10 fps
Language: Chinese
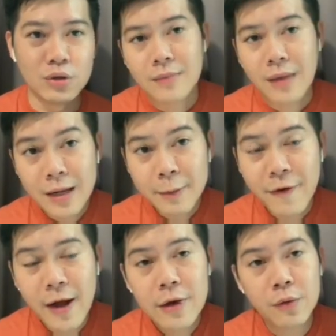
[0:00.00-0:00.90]
打个比
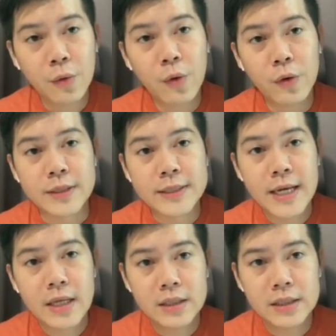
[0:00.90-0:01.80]
方，如果你在